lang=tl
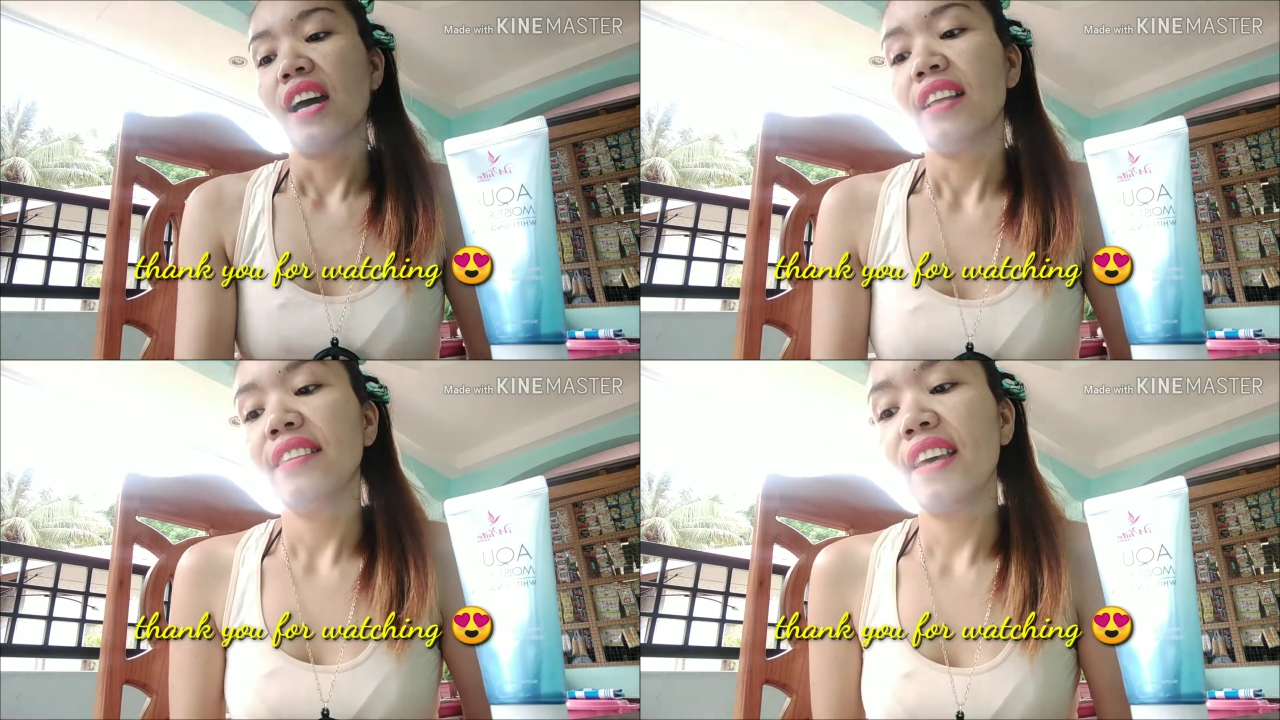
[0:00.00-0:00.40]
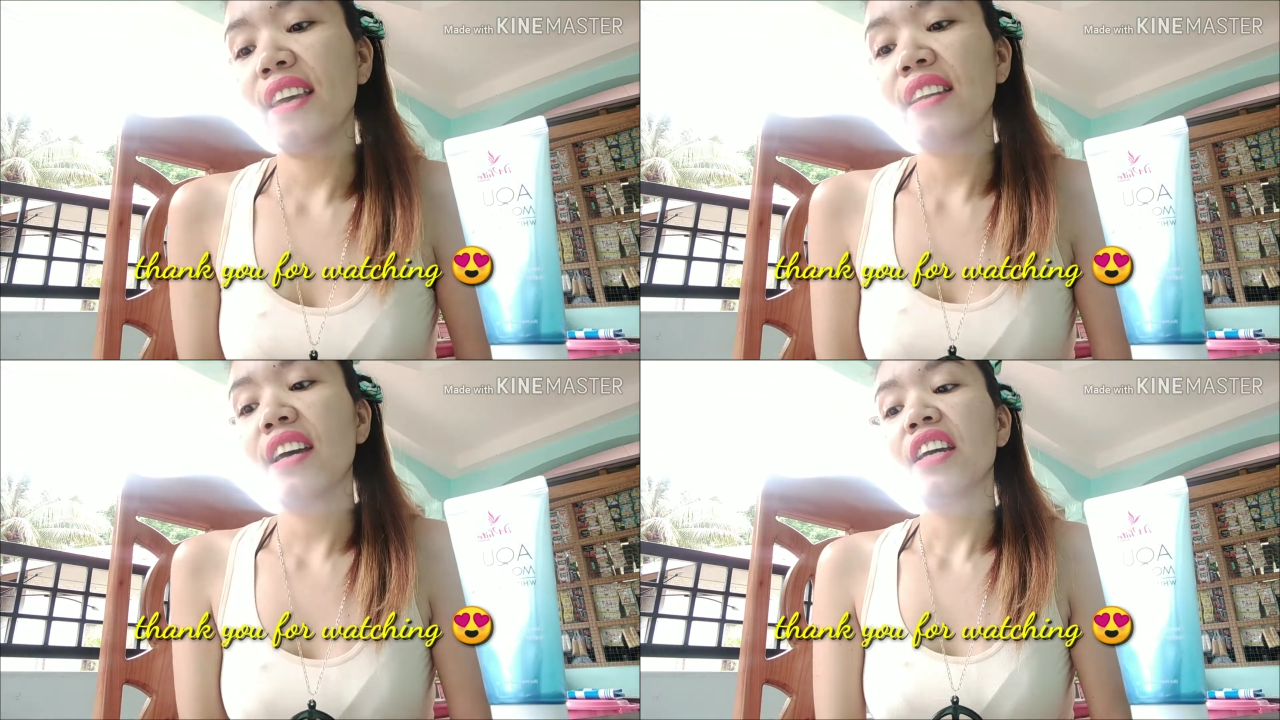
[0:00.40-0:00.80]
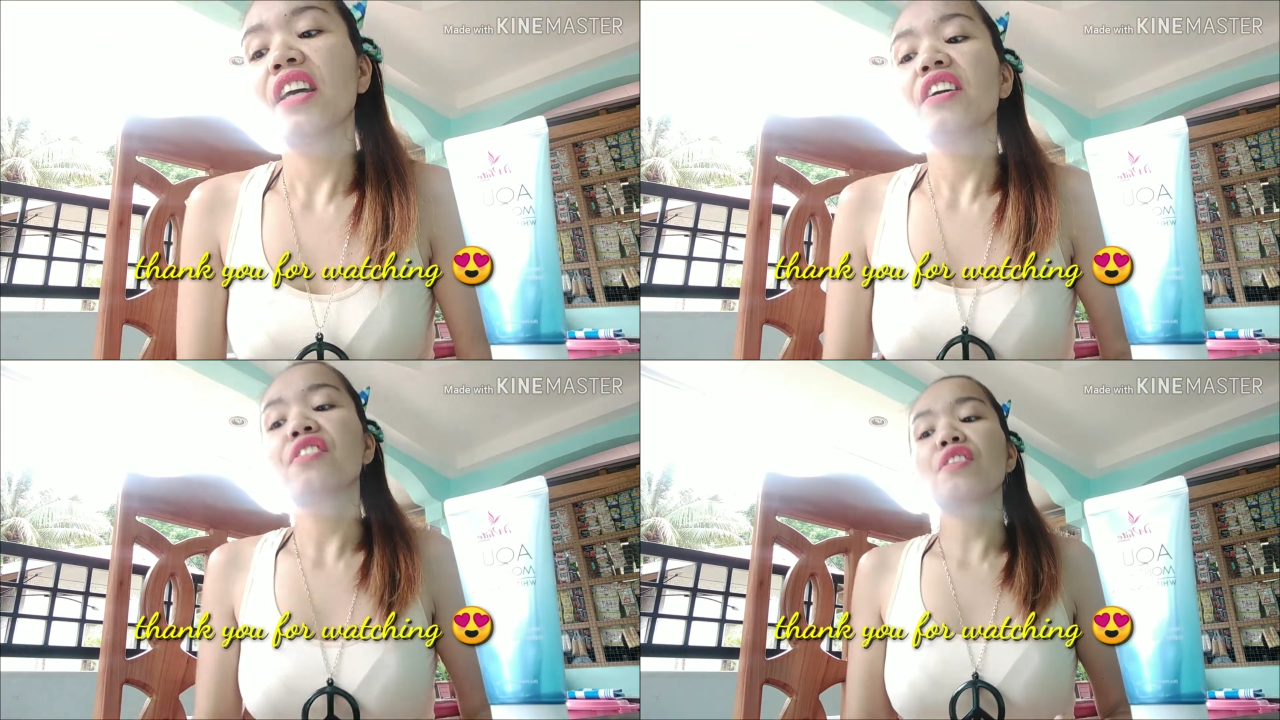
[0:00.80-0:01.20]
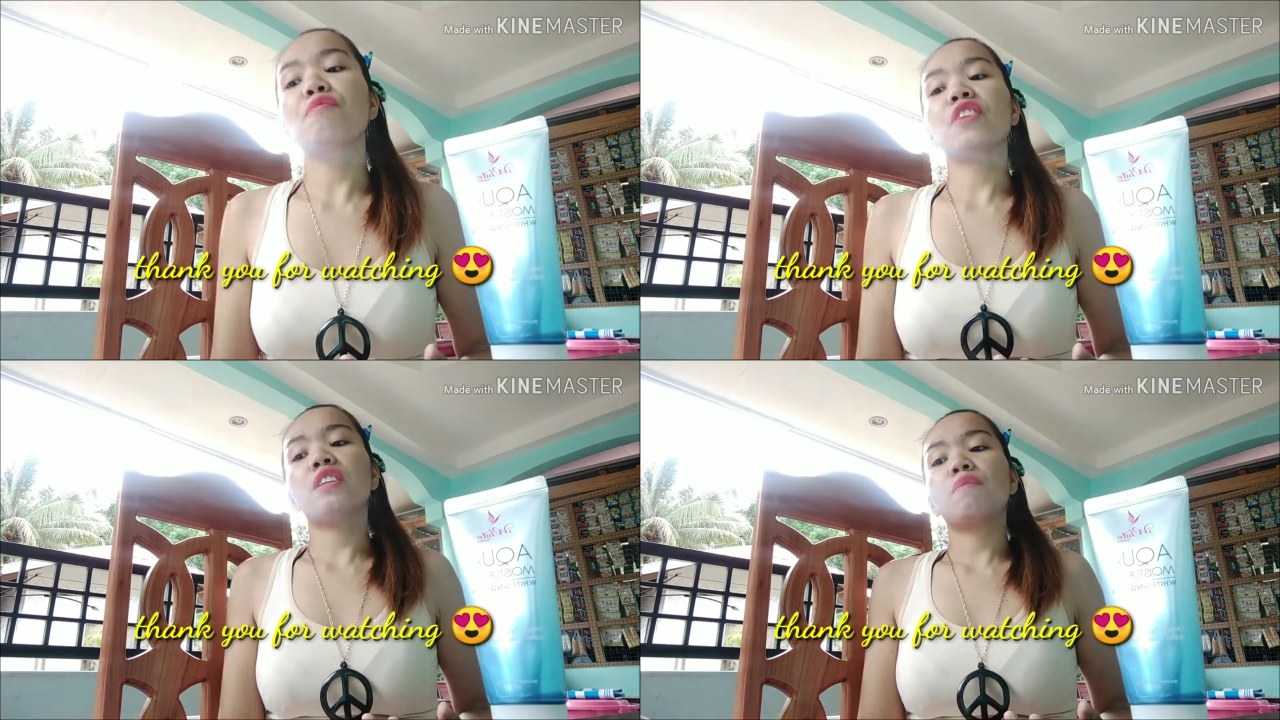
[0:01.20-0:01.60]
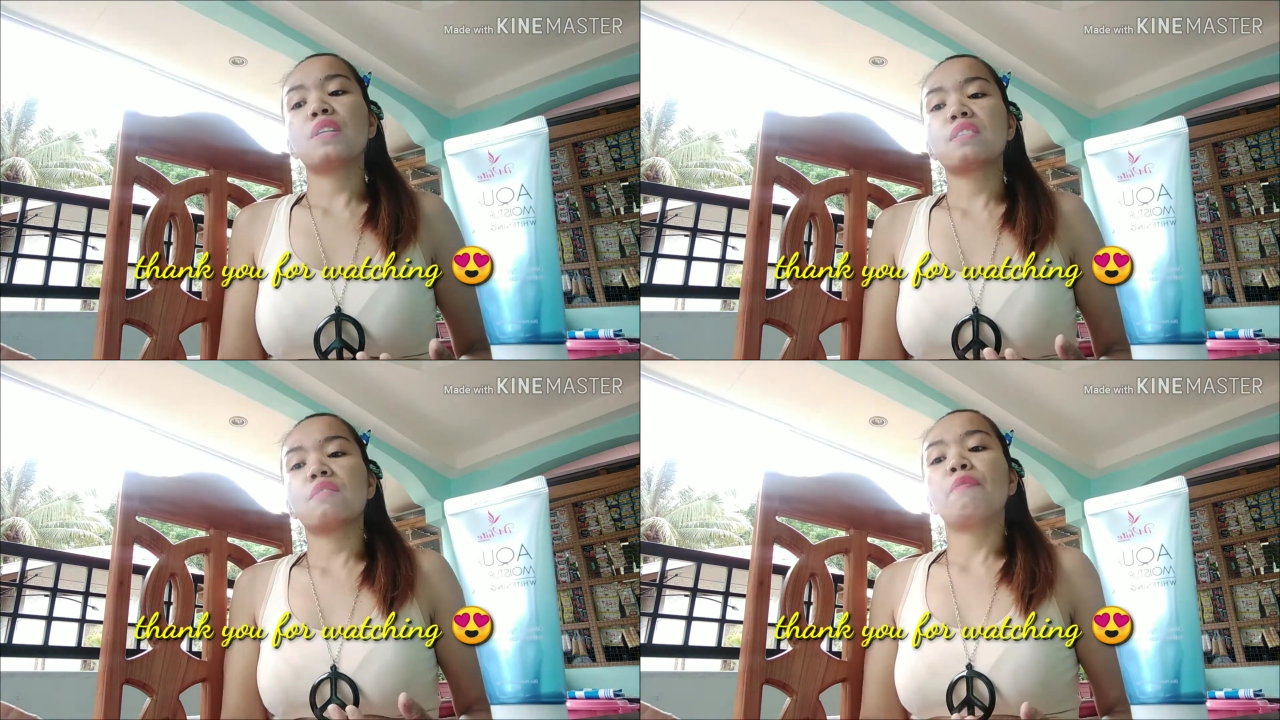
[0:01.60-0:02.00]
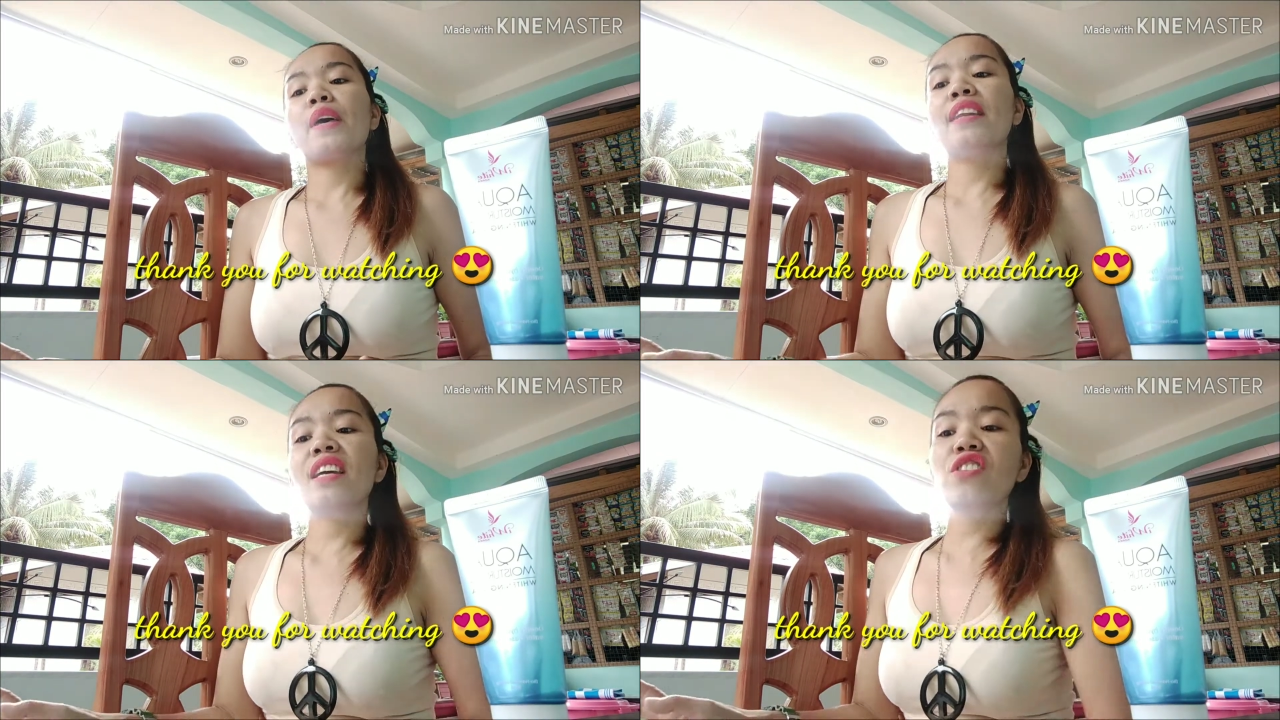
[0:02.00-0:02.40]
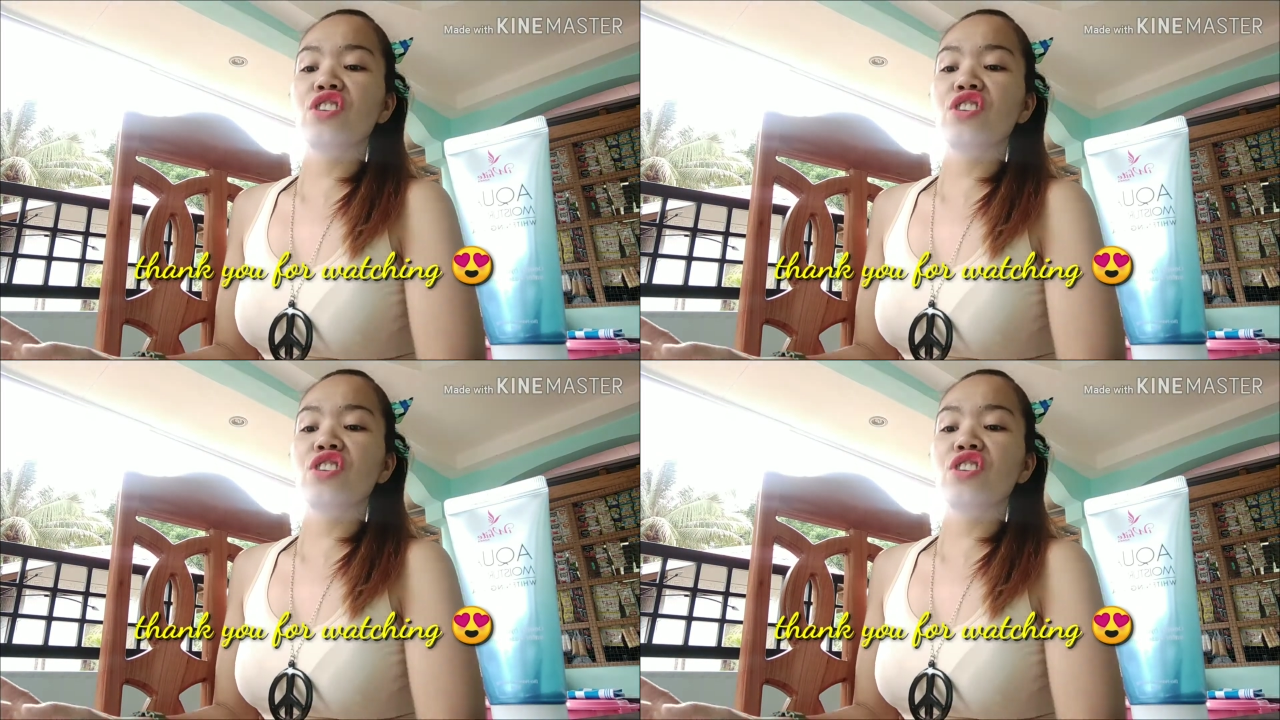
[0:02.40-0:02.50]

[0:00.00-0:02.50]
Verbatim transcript: Then, another benefits of Banach